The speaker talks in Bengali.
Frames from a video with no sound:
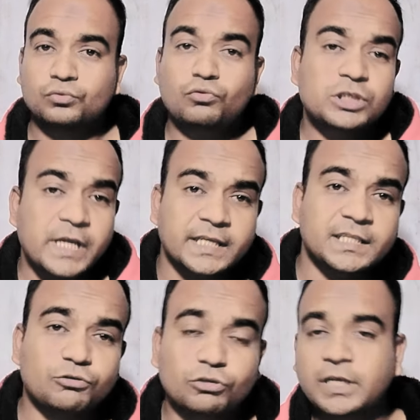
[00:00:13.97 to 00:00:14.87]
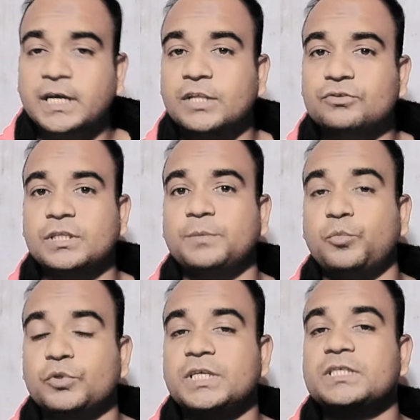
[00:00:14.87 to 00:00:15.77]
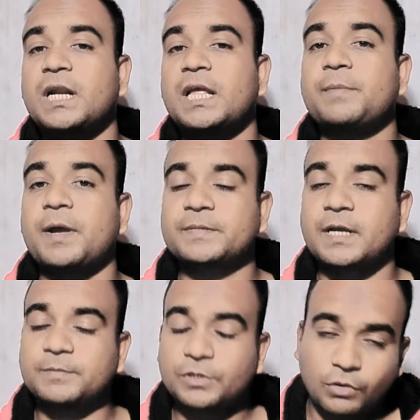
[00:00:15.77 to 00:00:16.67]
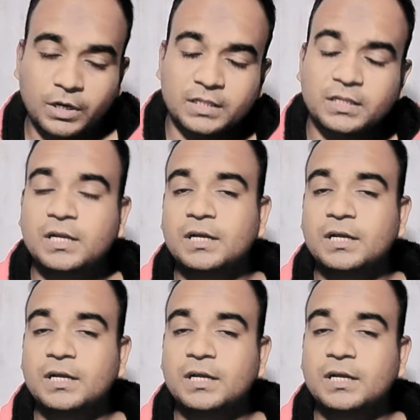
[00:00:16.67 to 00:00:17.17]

তো সেক্ষেত্রে ধরতে গেলে যদি পুঁজি ছাড়াই ব্যবসা আপনি করেন